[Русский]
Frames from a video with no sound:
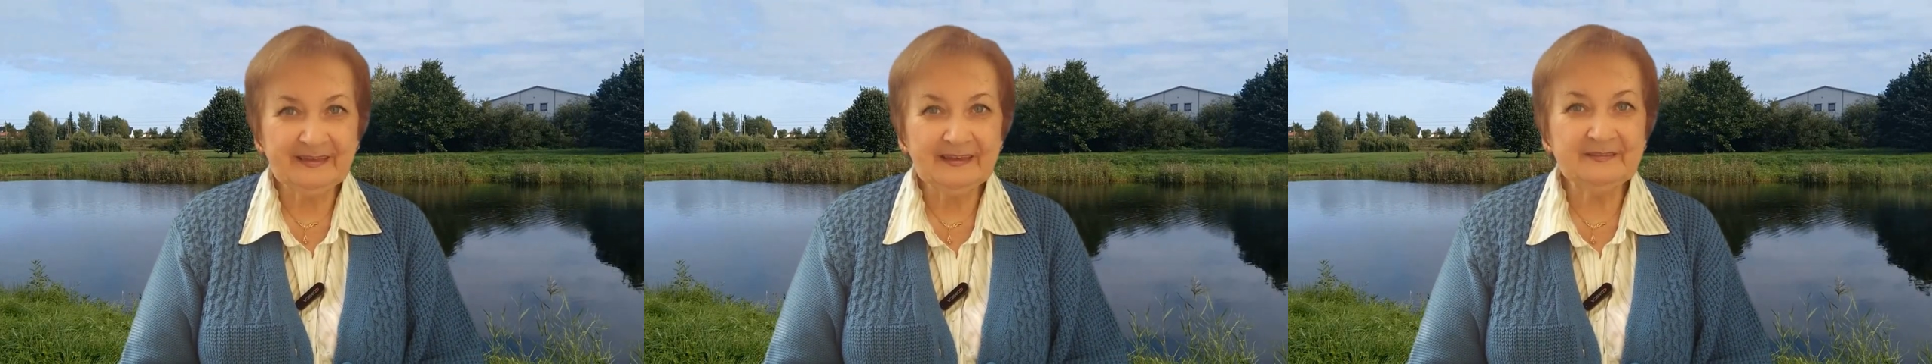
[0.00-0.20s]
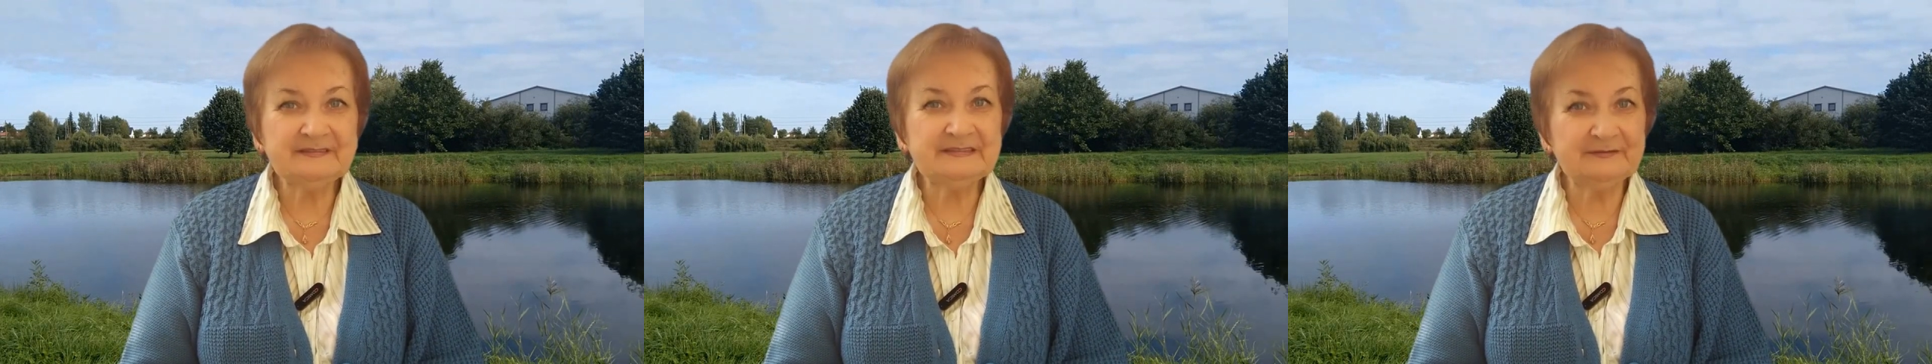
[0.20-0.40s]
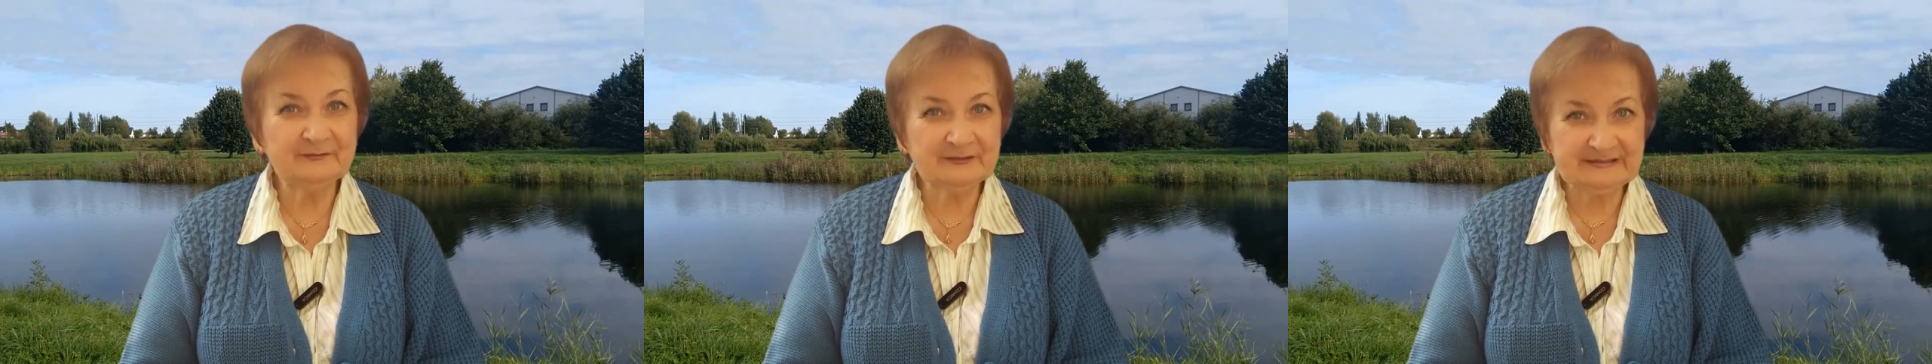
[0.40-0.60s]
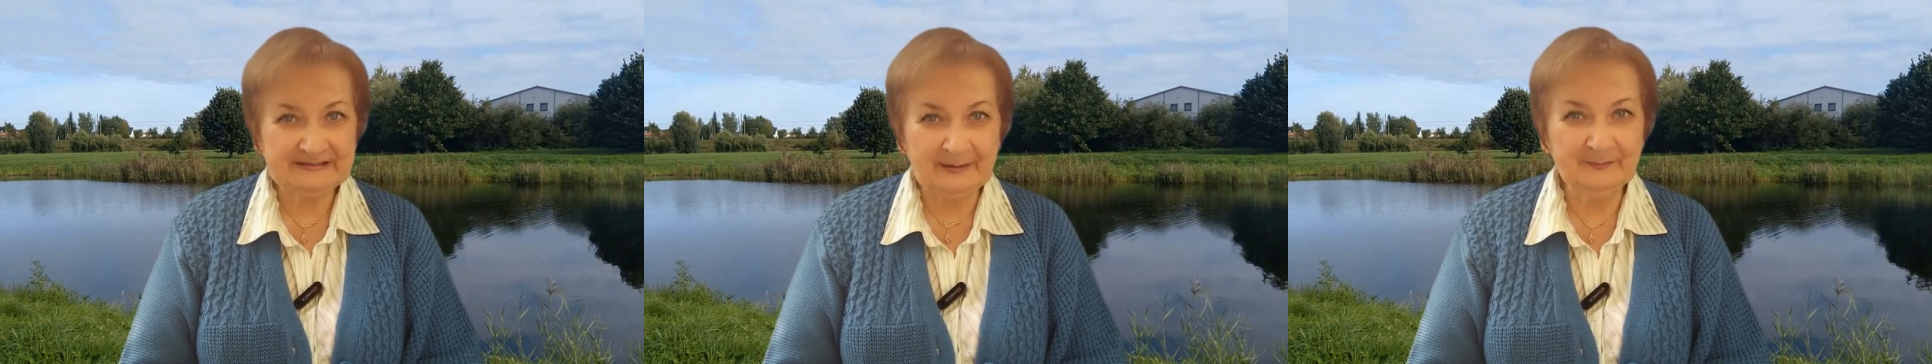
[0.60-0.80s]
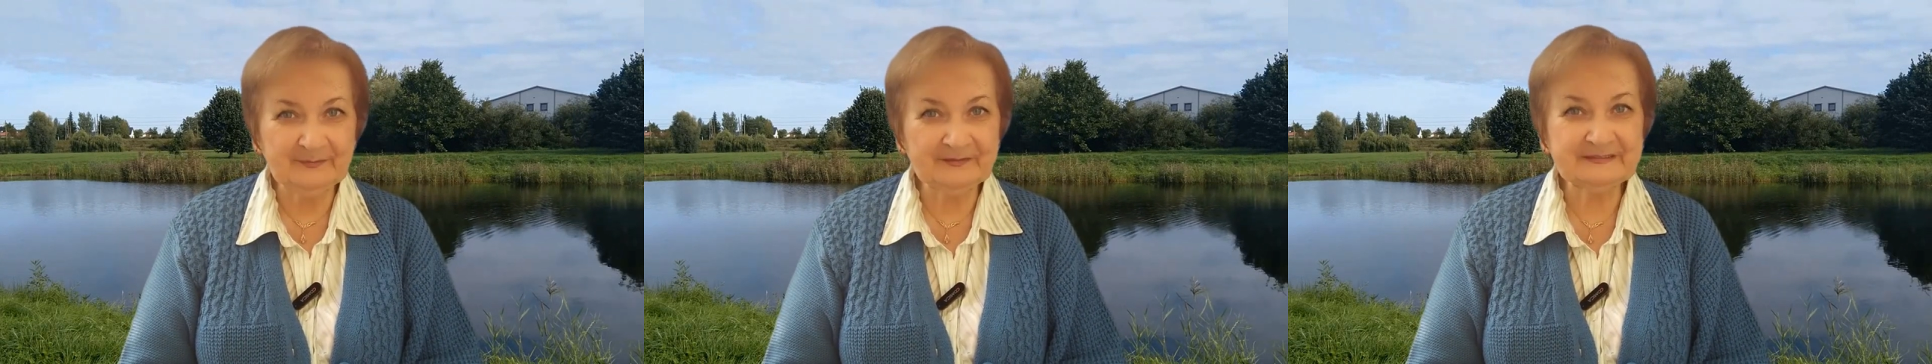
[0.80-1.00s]
и всего
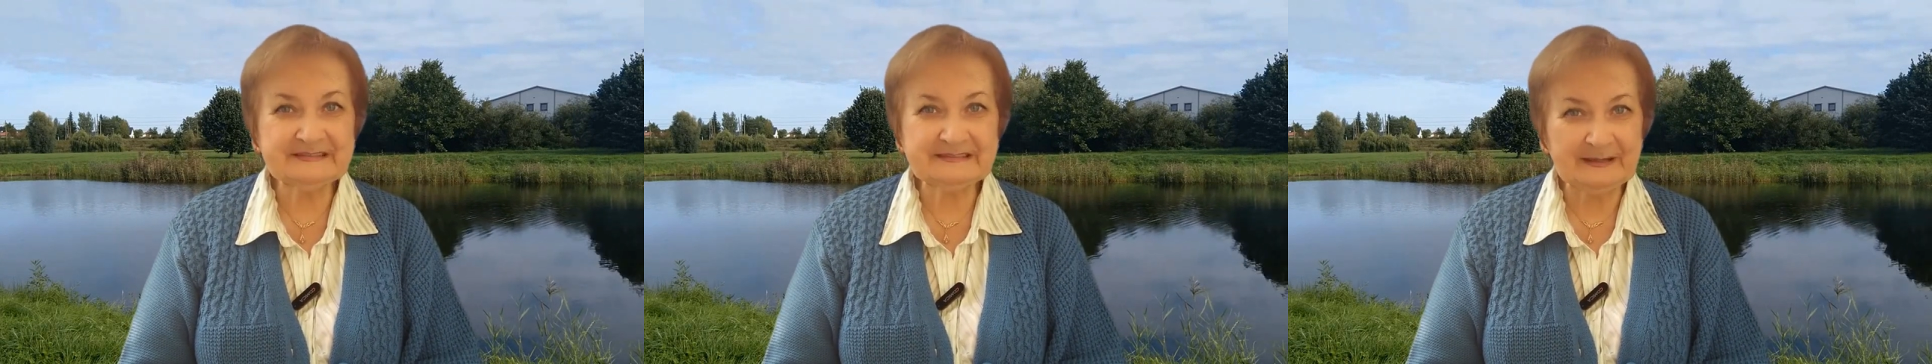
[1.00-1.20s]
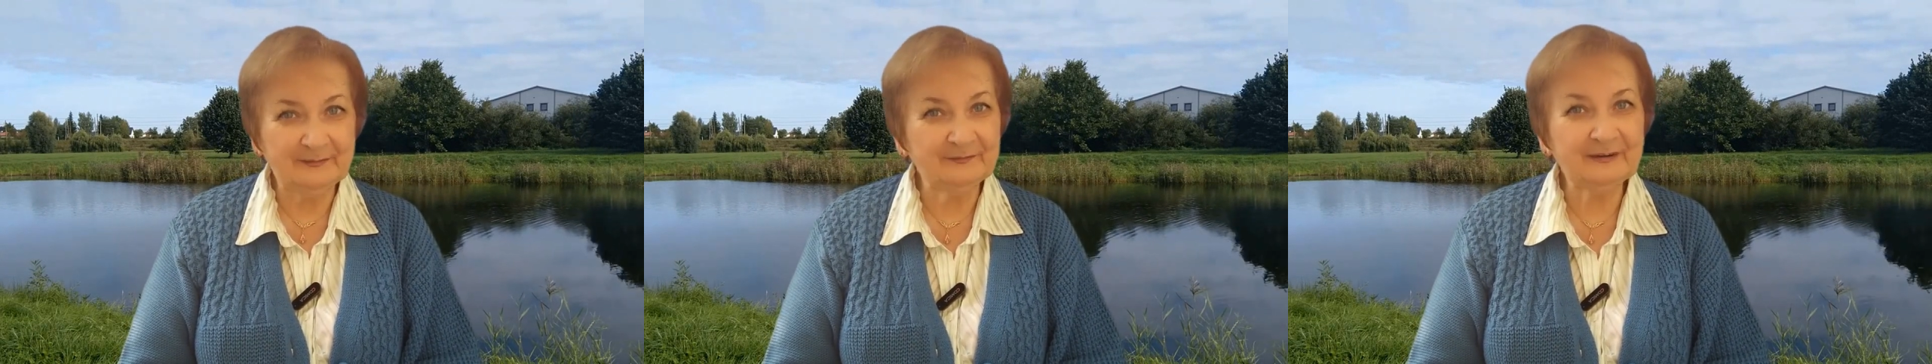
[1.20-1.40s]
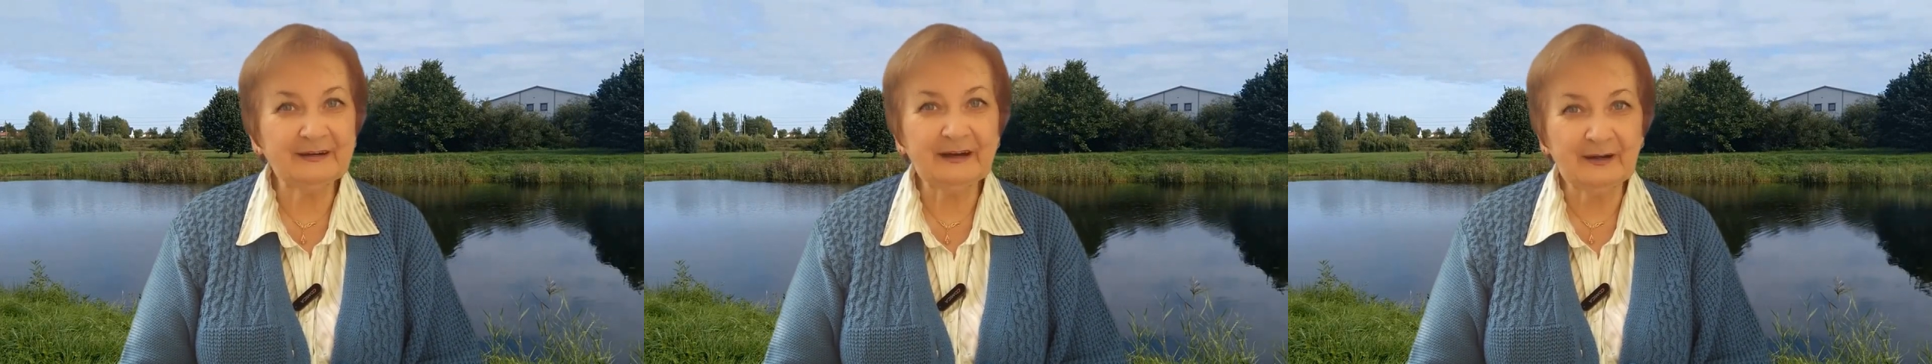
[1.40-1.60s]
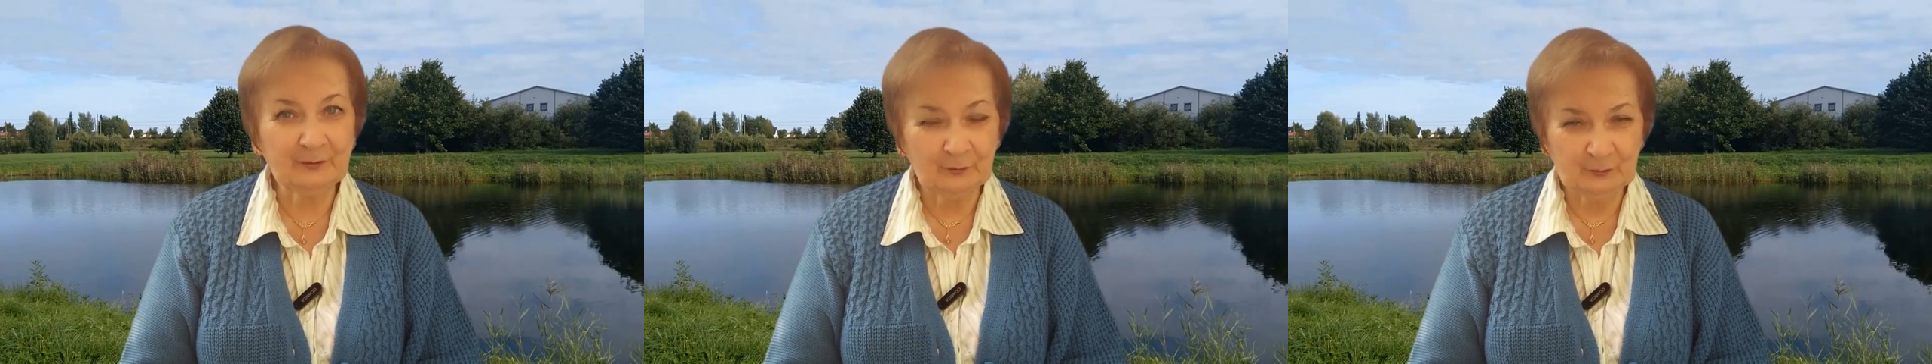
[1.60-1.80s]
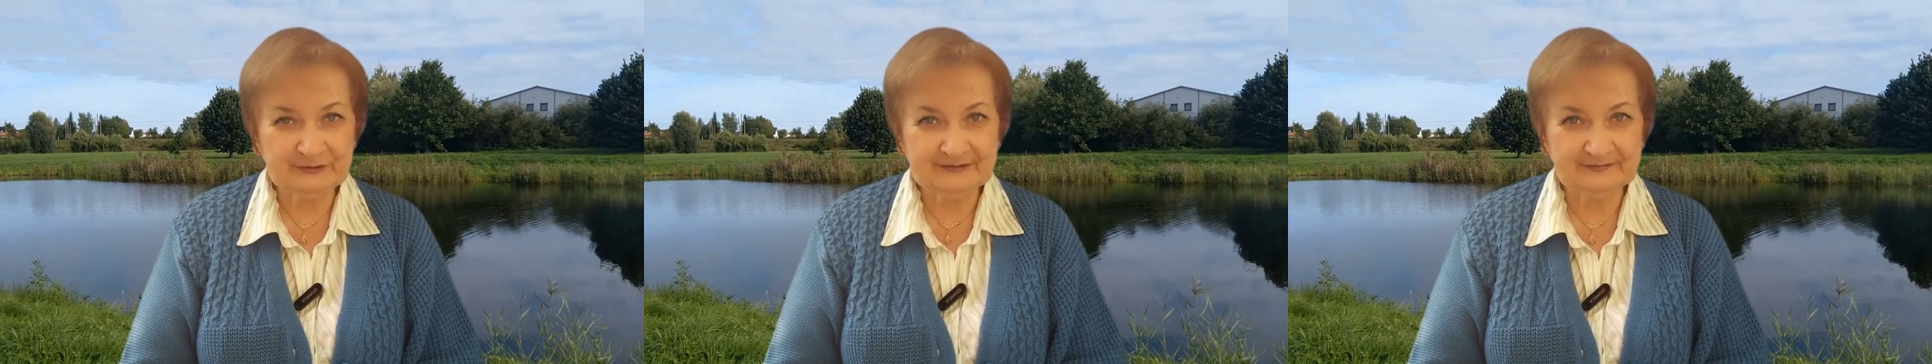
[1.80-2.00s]
самого-самого
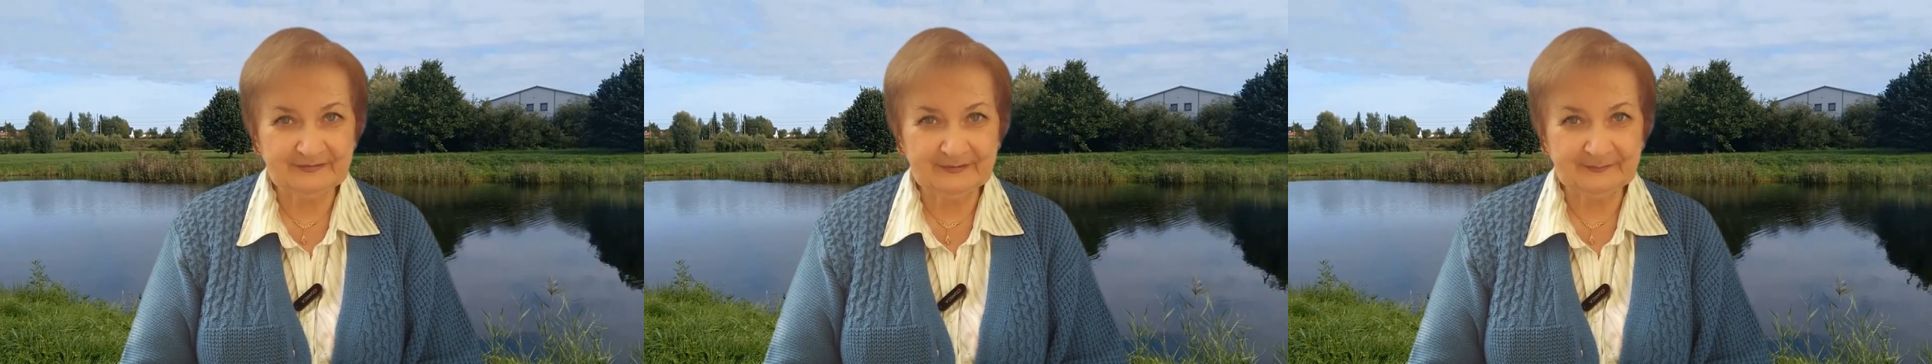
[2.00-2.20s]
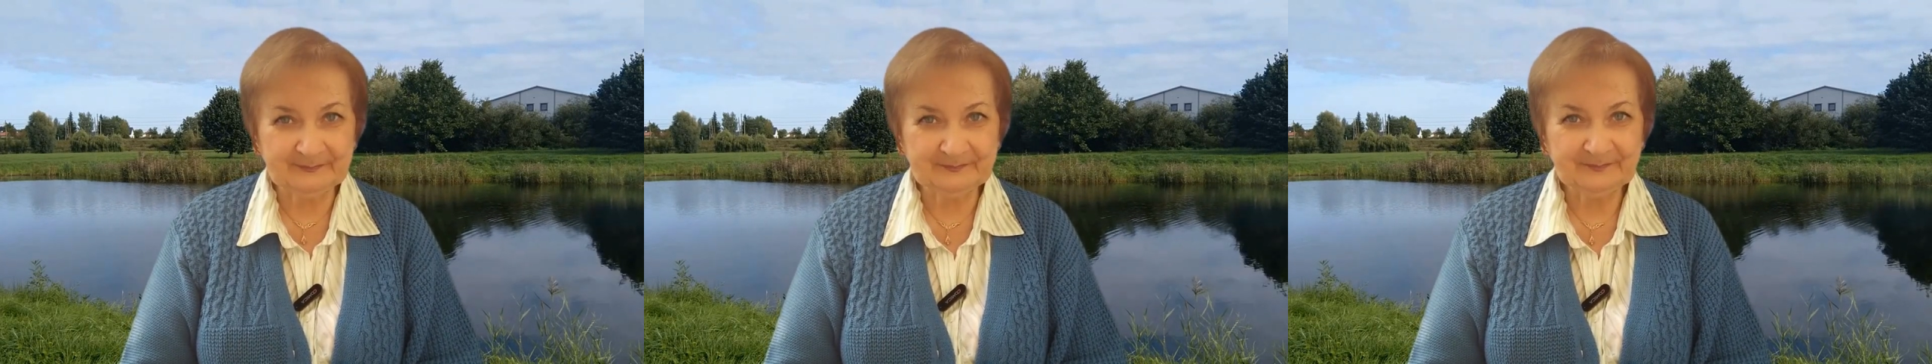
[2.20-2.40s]
хорошего.